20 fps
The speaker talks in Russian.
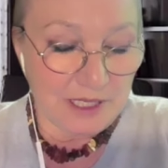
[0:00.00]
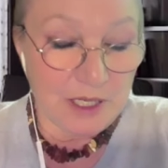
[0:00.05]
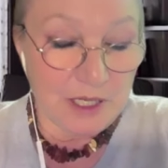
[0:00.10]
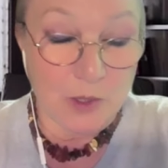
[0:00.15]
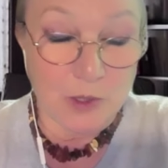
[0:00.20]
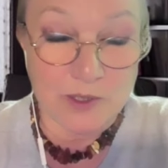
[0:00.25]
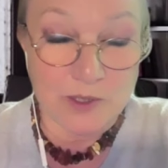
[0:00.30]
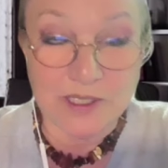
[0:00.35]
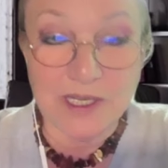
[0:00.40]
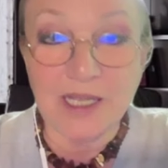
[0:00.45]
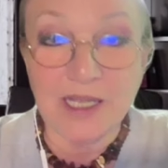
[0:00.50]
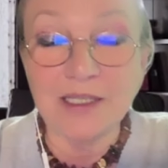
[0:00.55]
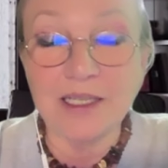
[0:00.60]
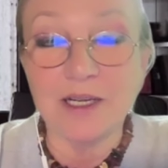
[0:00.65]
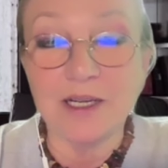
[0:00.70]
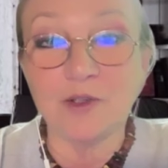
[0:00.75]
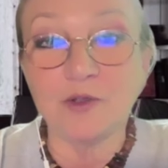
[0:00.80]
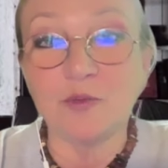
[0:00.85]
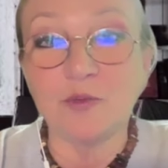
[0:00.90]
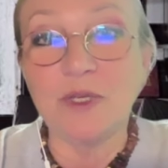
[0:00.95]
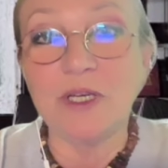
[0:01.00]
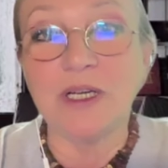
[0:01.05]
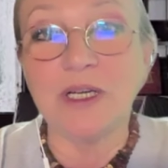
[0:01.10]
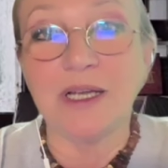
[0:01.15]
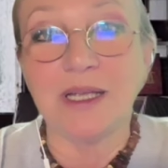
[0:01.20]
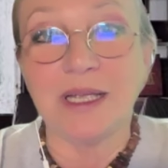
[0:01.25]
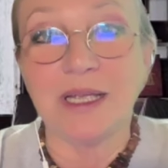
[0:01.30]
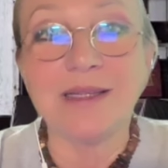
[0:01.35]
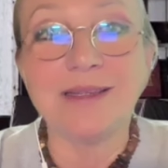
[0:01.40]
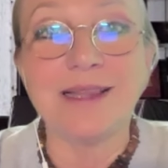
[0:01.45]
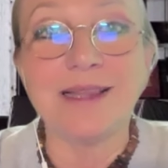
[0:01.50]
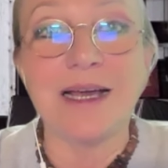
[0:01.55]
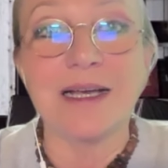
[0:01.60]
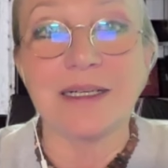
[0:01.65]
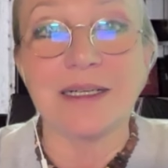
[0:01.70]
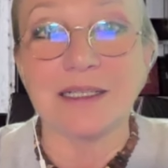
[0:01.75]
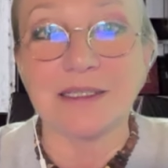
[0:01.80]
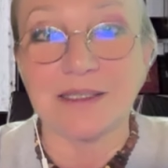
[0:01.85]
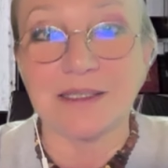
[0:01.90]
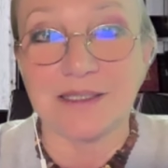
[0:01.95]
Руслана и Людмила – это
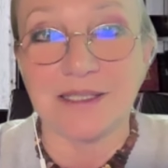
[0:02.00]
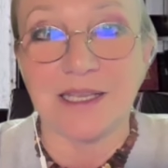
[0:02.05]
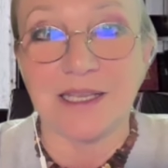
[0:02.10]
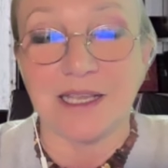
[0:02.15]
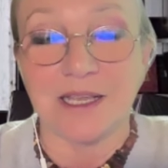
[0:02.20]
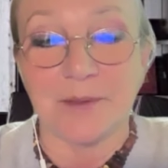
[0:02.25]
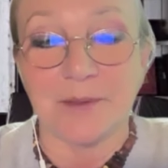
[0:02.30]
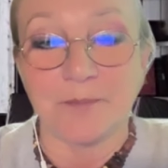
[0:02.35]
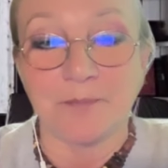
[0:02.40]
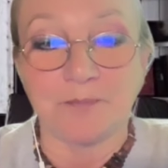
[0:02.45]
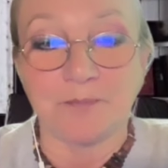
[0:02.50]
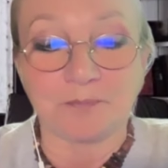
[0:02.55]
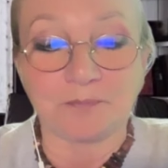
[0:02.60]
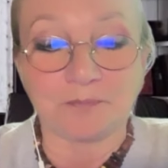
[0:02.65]
о России.